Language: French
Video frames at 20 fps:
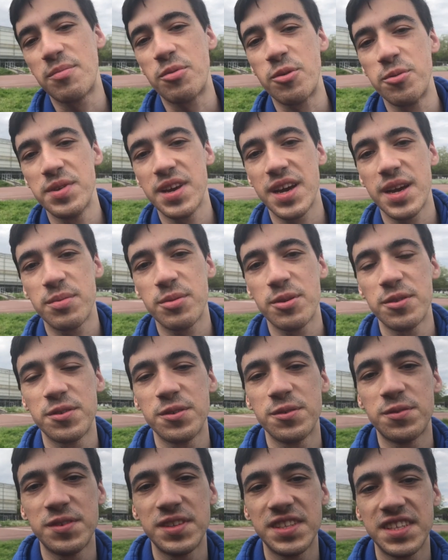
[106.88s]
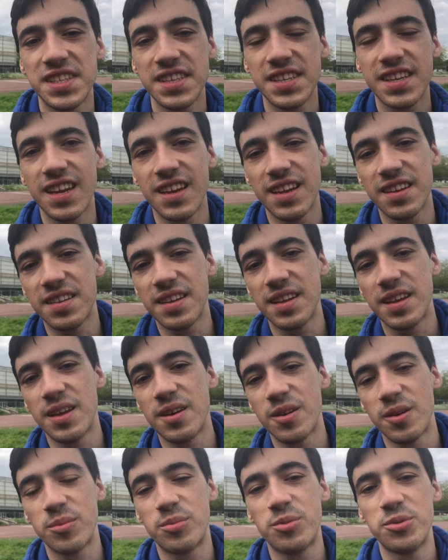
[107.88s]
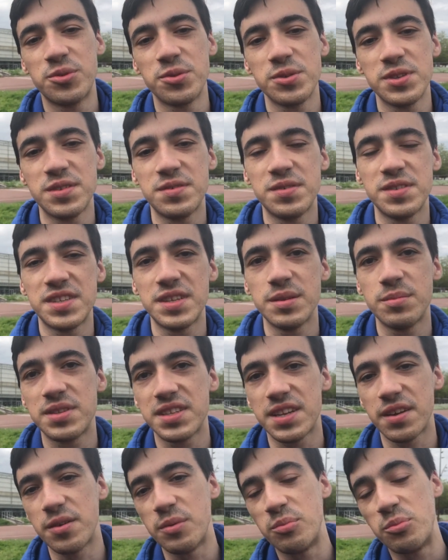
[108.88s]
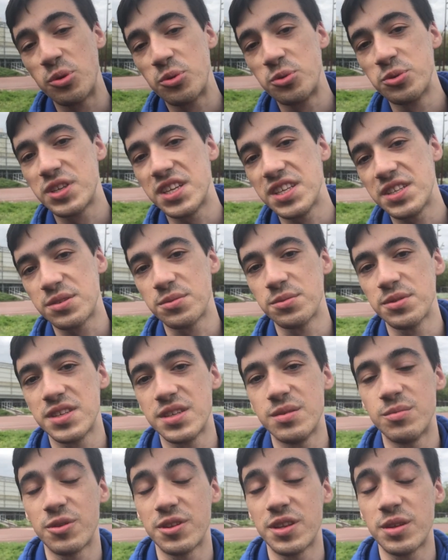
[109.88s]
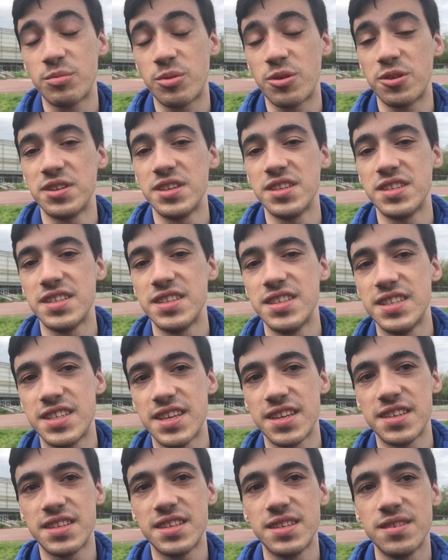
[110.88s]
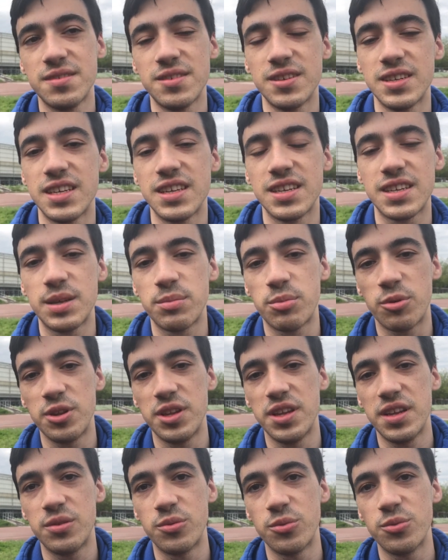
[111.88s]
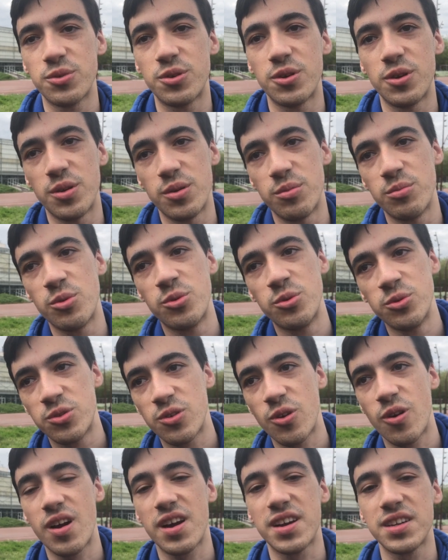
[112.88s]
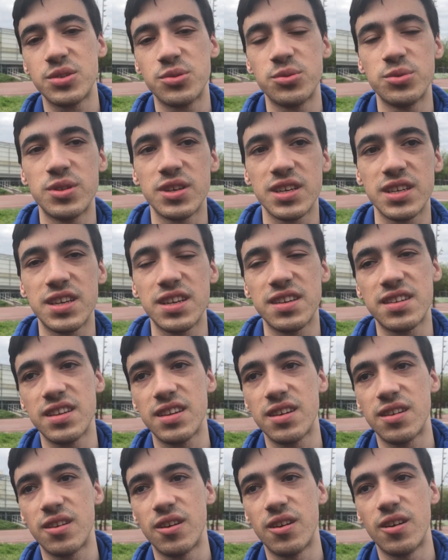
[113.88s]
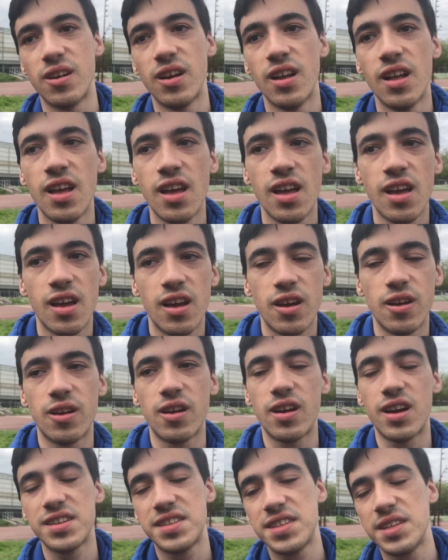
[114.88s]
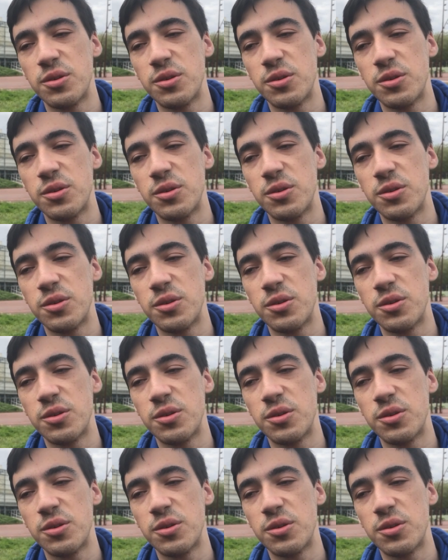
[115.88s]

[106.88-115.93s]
Première épreuve de physique, elle était euh, plutôt difficile parce qu'il y avait beaucoup de questions qui demandaient de prendre des initiatives et qui prenaient donc euh, beaucoup de temps à résoudre et qui étaient euh, assez